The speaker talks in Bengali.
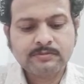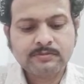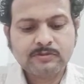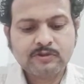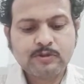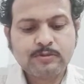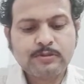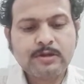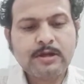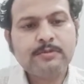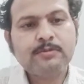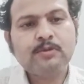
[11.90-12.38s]

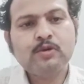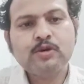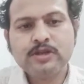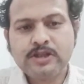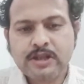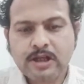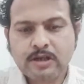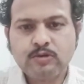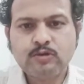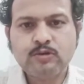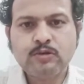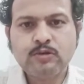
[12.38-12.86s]
তোমরা
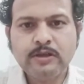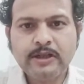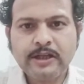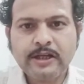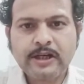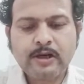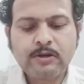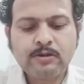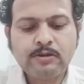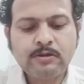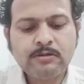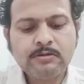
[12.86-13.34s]
বইটা খুলে
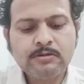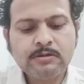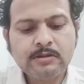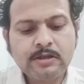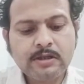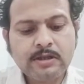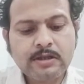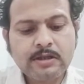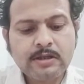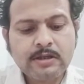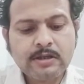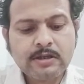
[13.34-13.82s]
রাখো
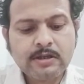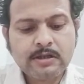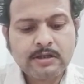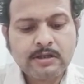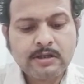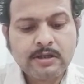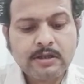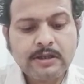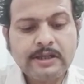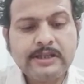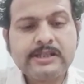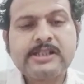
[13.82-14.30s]

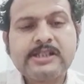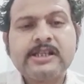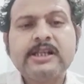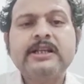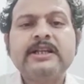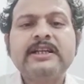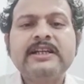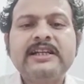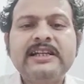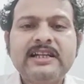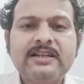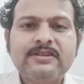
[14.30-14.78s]
লেসন
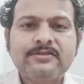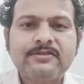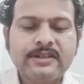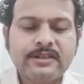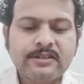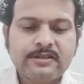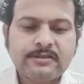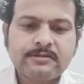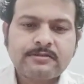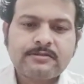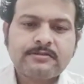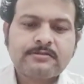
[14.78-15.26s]
ইলেভেন
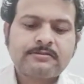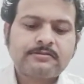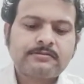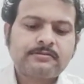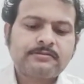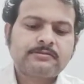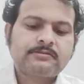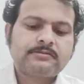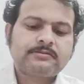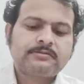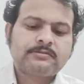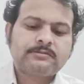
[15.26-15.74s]

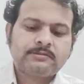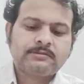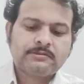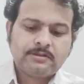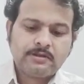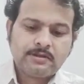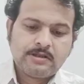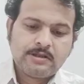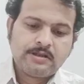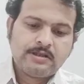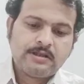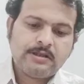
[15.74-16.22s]

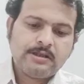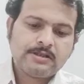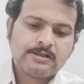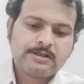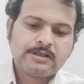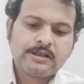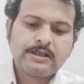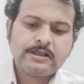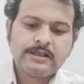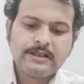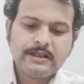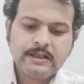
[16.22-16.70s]

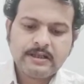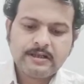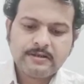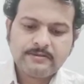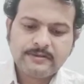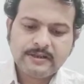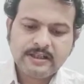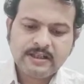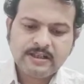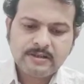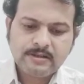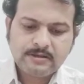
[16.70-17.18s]
লেসন
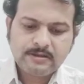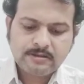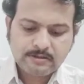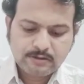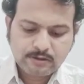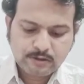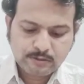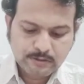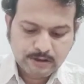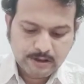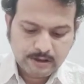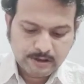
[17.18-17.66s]
ইলেভেন
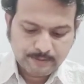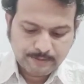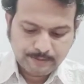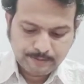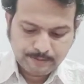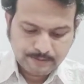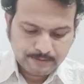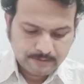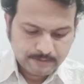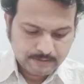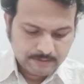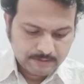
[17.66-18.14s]
তোমরা
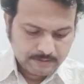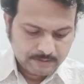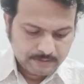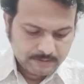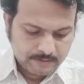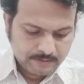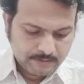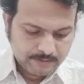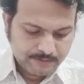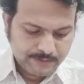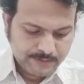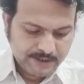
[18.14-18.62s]

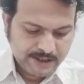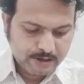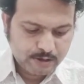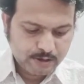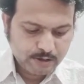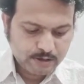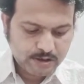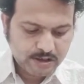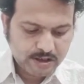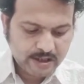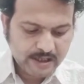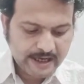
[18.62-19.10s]
পেজ
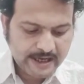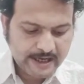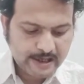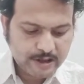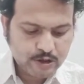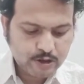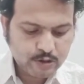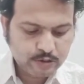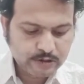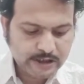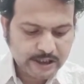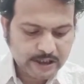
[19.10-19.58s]
হচ্ছে
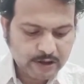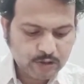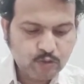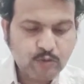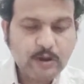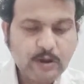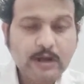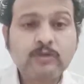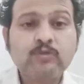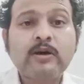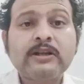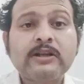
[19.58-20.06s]
একশো তেরো
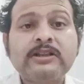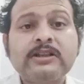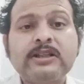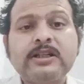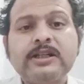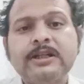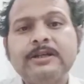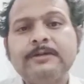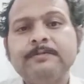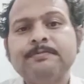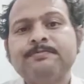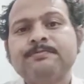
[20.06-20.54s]
ওয়ান ওয়ান
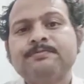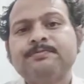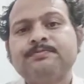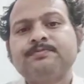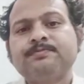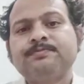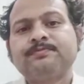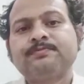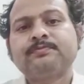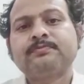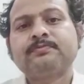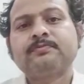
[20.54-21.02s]
থ্রি
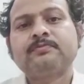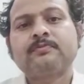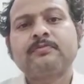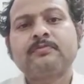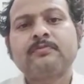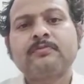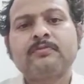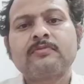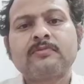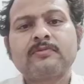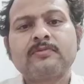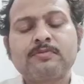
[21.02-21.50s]

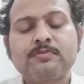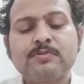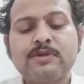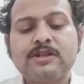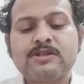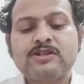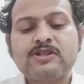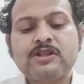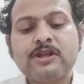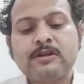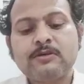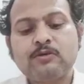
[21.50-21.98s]

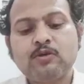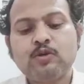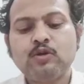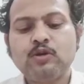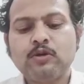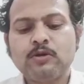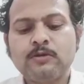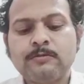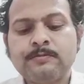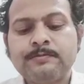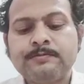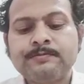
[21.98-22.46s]
পেজটা
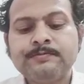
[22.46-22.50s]
খোলো